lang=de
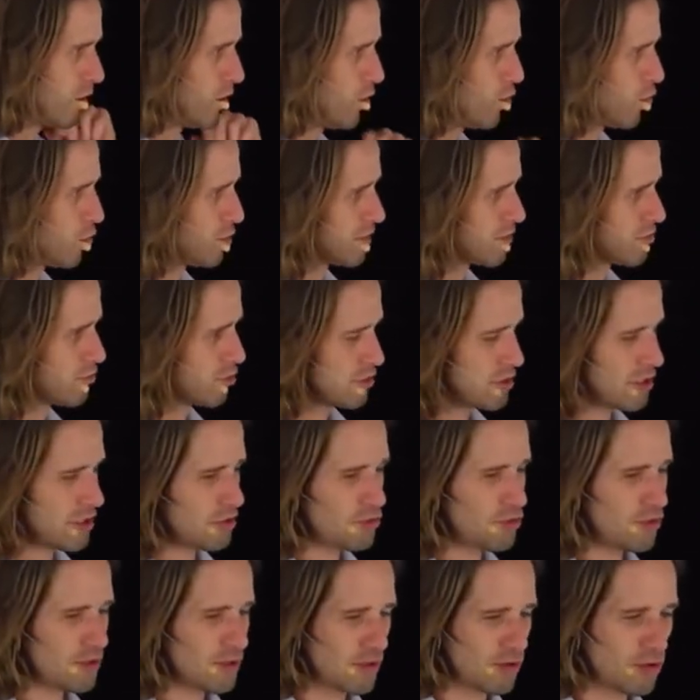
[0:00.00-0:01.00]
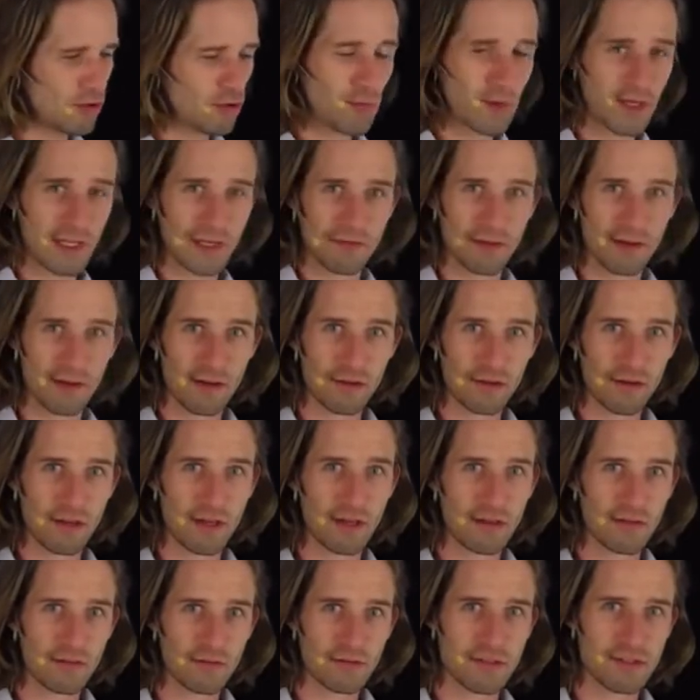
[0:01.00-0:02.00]
Und jetzt könnt ihr natürlich auch über die Erfahrung
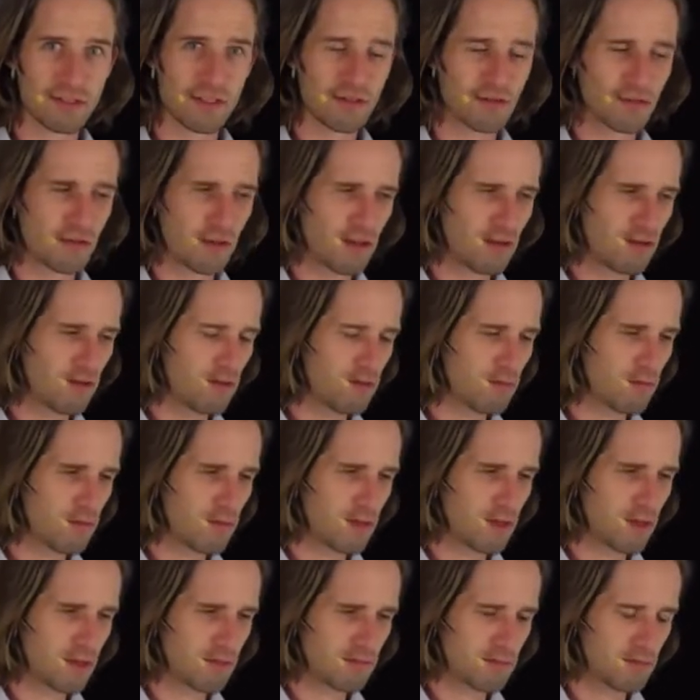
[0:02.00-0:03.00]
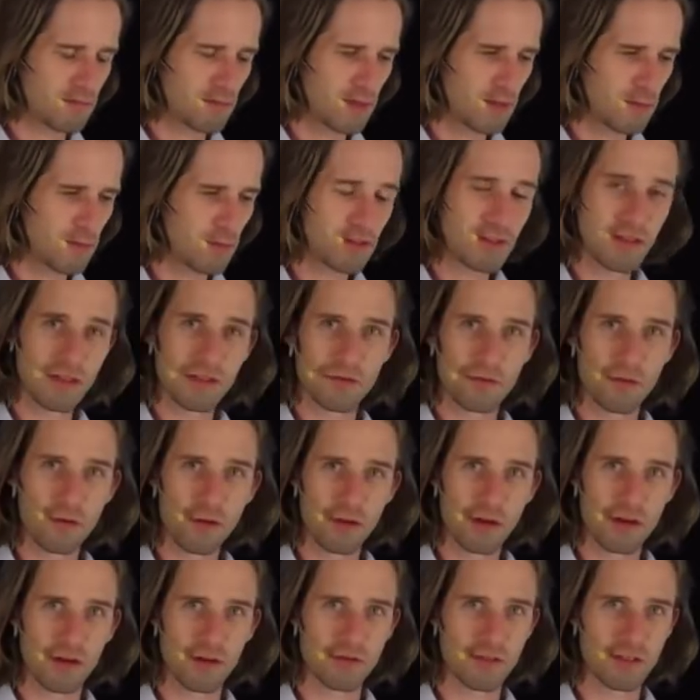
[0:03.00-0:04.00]
gehen und sagt, okay, nee, ähm, ich möchte alles
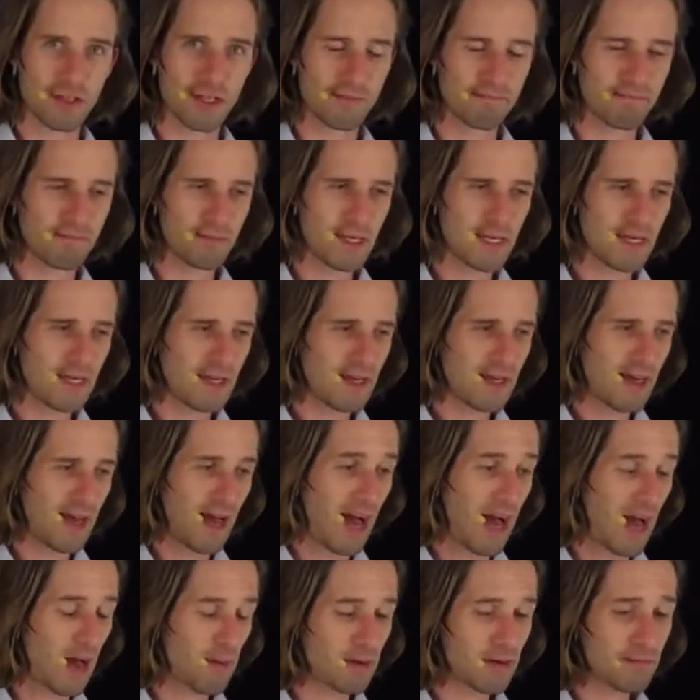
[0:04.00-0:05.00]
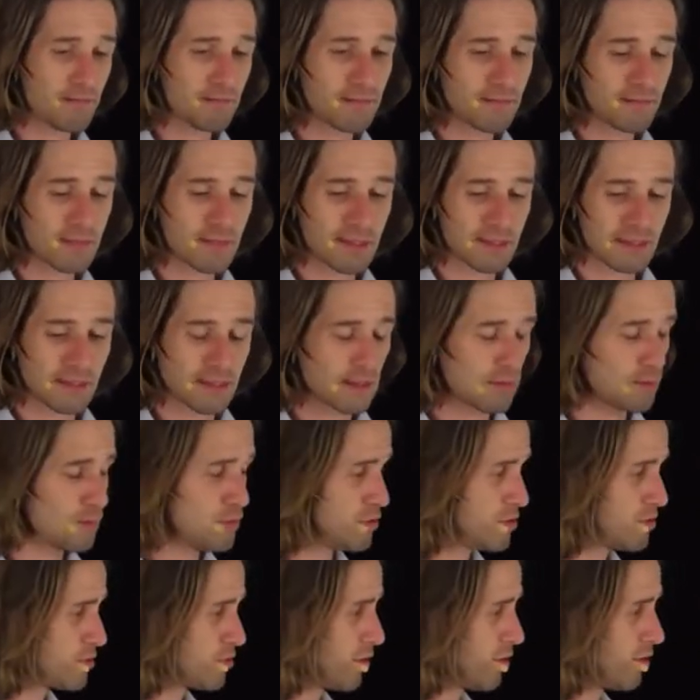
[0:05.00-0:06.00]
vorgekaut haben. Aber dann
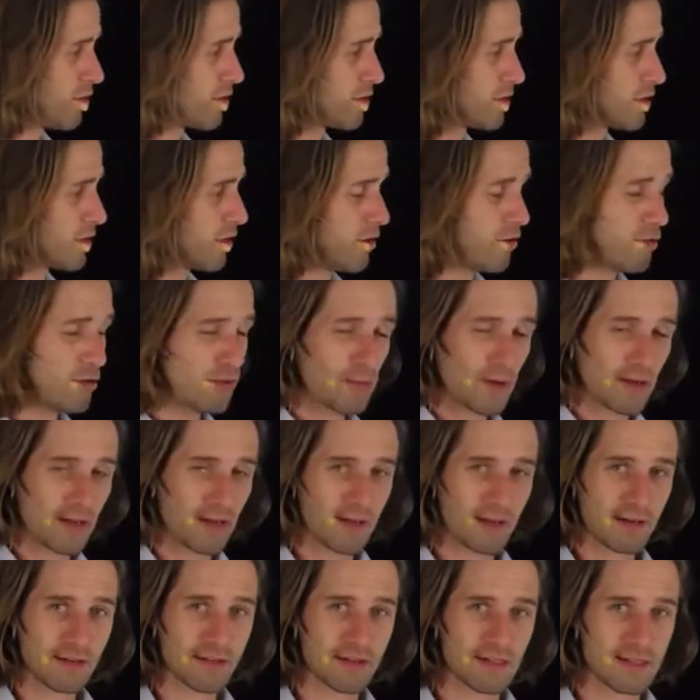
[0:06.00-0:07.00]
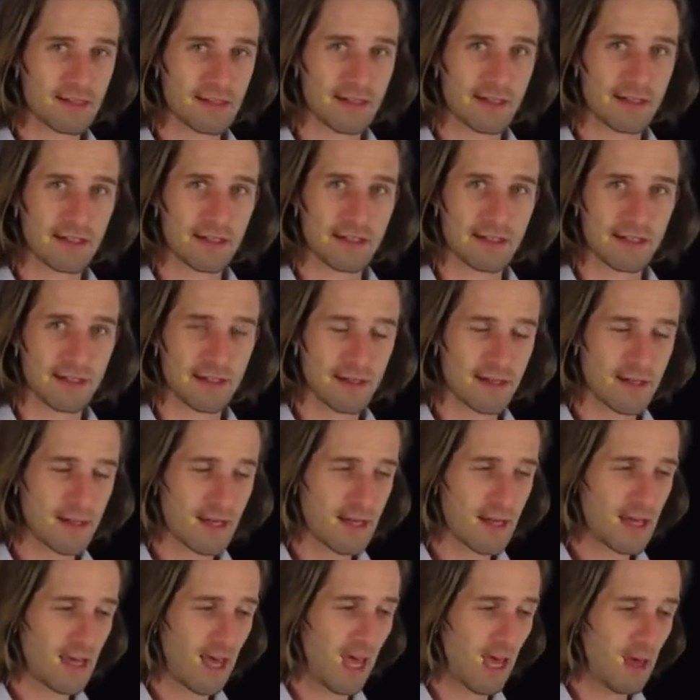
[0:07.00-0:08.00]
müsst ihr euch auch überlegen, dann seid ihr
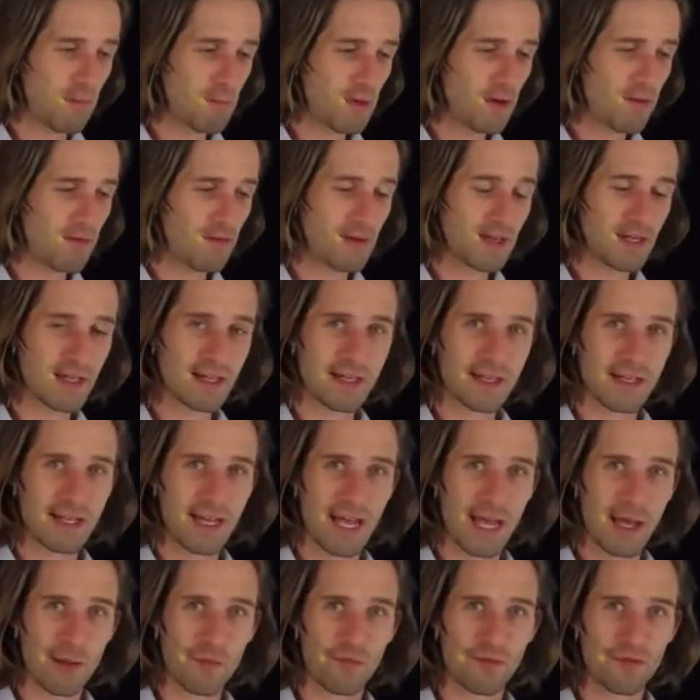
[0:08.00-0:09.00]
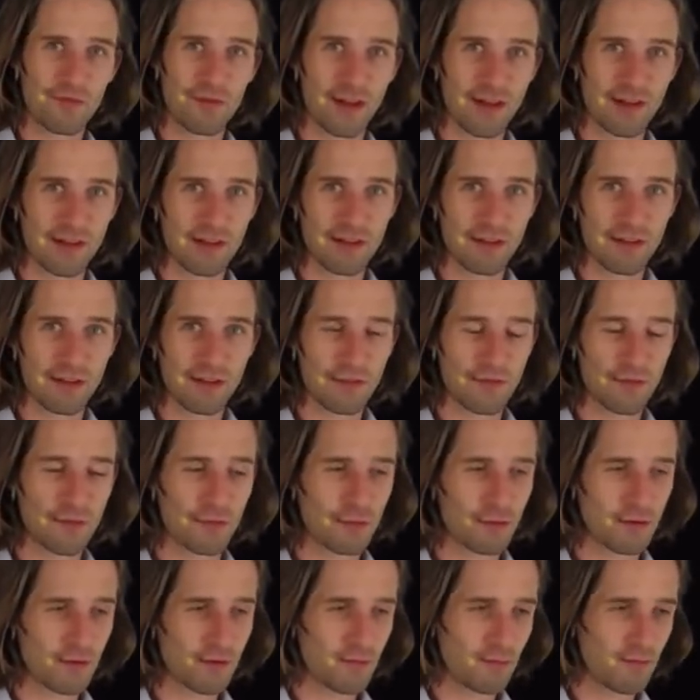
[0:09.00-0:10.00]
immer wieder empfänglich
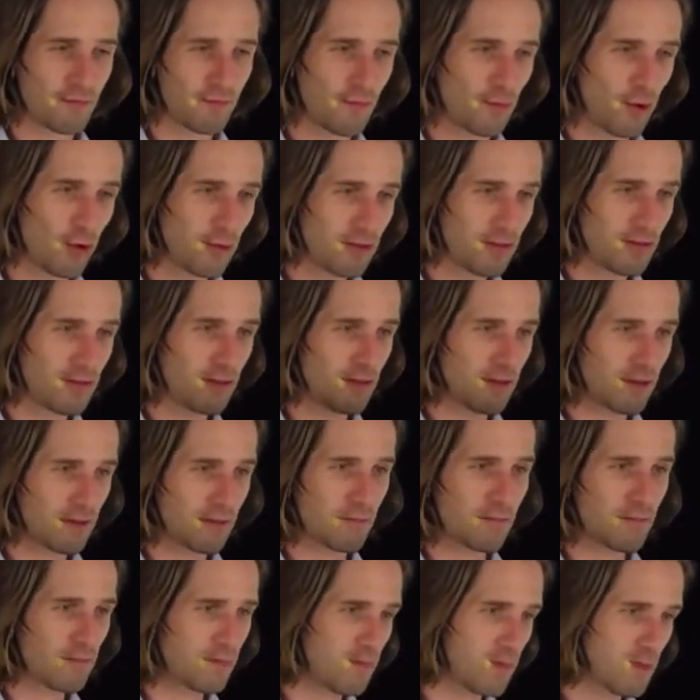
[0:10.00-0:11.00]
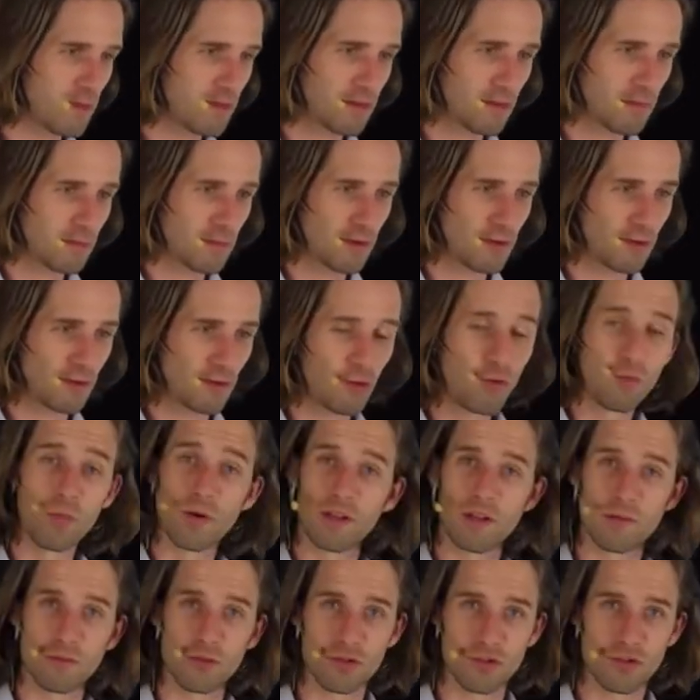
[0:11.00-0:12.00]
für Leute, die, ich sag mal, über
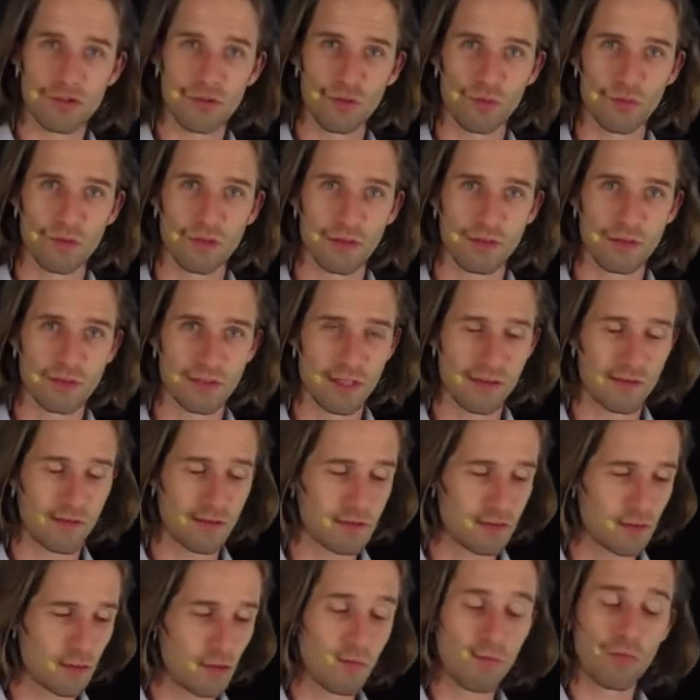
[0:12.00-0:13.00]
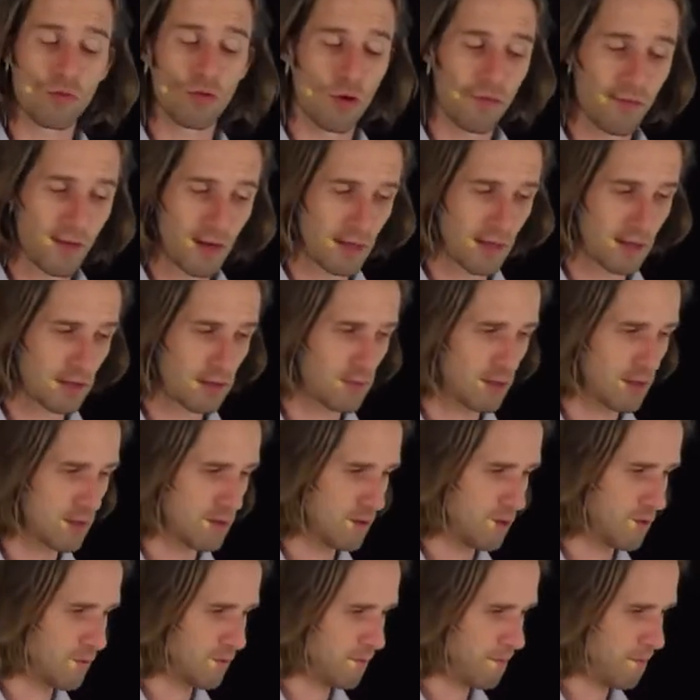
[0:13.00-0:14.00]
die Emotionen auch teilweise kommen. Kommen wir gleich nochmal
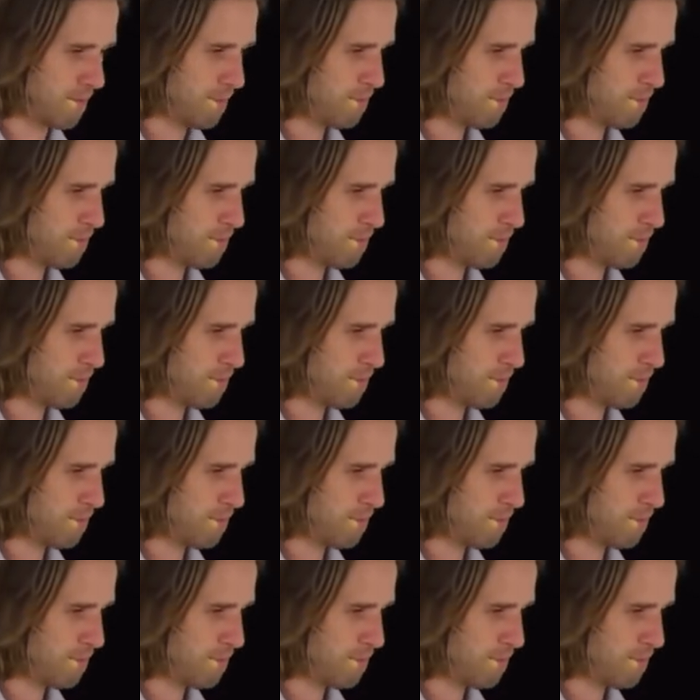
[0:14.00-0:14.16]
drauf.